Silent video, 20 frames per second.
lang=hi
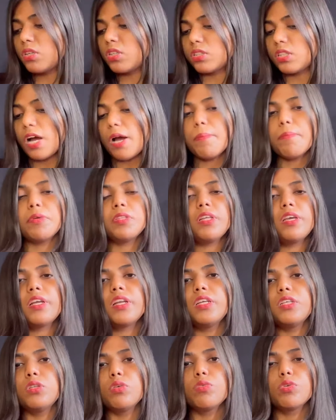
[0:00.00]
किताब में देख
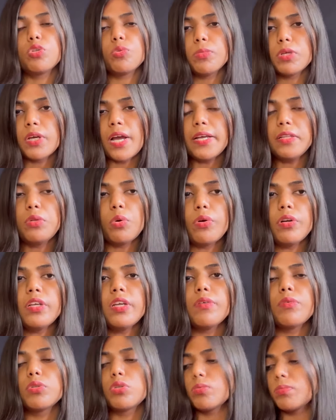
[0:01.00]
ली तो वो तुम्हें आई थोड़ी
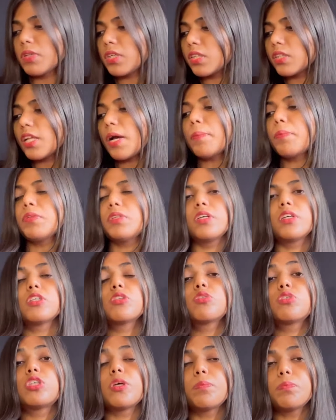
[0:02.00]
है वो तुमने किताब में देखी
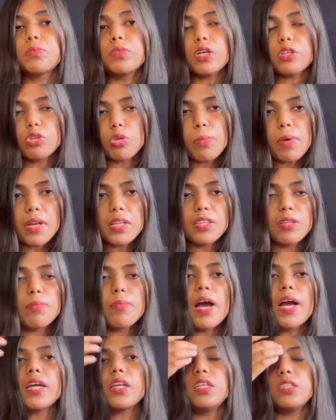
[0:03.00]
जब तक तुम्हारा
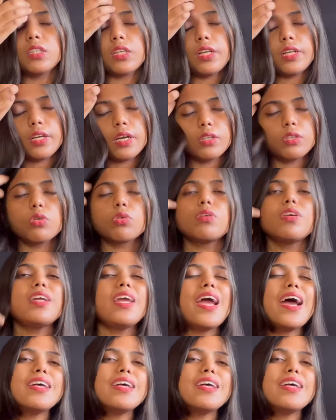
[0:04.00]
दिमाग नहीं चलेगा क्योंकि